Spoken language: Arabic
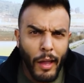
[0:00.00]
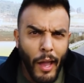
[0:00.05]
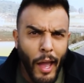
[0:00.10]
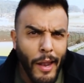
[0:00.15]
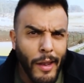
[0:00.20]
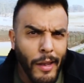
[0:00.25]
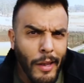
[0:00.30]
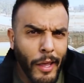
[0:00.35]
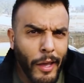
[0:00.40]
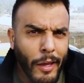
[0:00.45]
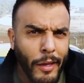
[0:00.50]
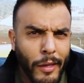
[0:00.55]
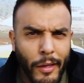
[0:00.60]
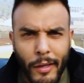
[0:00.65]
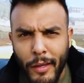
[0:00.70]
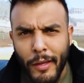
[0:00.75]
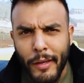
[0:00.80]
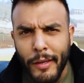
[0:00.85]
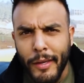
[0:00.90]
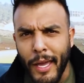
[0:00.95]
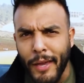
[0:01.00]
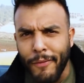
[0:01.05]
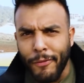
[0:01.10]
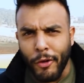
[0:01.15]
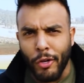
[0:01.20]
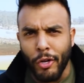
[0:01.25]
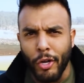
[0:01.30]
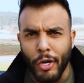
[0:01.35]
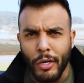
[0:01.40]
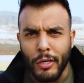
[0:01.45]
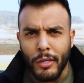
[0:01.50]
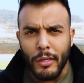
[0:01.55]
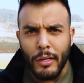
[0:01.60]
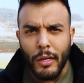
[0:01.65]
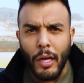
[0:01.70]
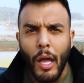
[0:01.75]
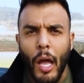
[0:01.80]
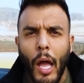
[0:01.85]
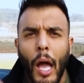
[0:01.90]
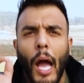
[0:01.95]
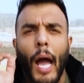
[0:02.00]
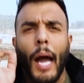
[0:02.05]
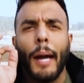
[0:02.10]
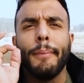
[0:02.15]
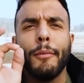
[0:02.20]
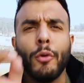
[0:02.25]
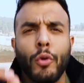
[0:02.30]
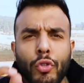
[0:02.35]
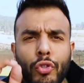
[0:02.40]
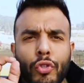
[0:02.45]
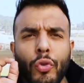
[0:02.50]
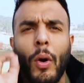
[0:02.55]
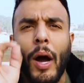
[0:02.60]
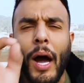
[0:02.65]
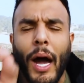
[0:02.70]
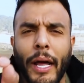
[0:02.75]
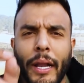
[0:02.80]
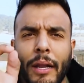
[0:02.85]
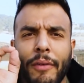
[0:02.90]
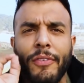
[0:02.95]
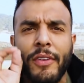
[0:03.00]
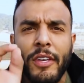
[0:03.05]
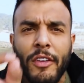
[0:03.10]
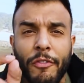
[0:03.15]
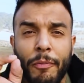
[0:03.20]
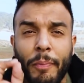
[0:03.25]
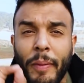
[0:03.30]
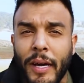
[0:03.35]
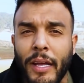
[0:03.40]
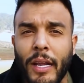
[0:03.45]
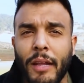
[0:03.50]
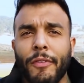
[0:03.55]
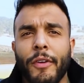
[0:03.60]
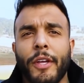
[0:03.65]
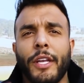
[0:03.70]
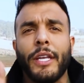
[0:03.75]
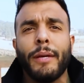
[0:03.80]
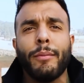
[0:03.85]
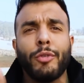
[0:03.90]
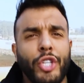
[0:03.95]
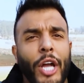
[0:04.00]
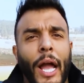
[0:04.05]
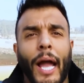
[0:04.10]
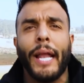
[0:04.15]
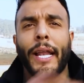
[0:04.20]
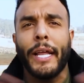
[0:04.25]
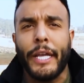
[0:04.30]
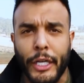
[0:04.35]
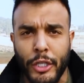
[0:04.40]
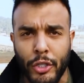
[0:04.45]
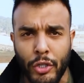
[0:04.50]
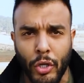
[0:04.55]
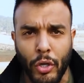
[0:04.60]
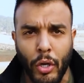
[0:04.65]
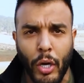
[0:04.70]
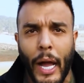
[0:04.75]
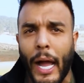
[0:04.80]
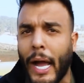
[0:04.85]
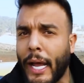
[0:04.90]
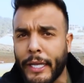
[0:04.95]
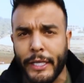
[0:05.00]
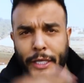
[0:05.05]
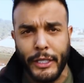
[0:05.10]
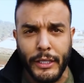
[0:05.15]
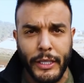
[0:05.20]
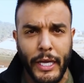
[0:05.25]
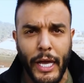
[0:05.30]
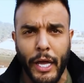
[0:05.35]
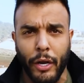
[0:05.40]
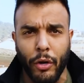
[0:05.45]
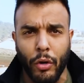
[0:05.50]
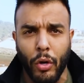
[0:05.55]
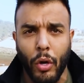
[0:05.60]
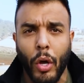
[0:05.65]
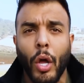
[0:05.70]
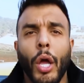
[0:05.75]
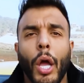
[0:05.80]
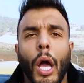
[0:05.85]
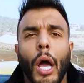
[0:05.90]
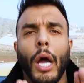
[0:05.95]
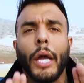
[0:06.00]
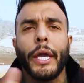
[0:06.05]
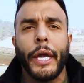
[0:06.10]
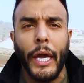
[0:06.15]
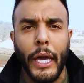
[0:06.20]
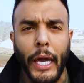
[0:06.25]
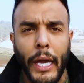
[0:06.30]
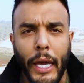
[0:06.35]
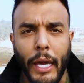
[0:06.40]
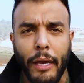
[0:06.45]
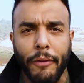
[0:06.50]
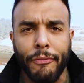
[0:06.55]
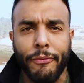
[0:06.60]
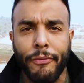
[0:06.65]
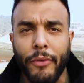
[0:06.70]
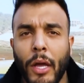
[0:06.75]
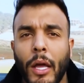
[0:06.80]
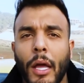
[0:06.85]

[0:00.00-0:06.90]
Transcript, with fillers: علق كيف اللوك اموت واعرف كيف بيعرف اني مش حالق عنده حالق عند غيره كيف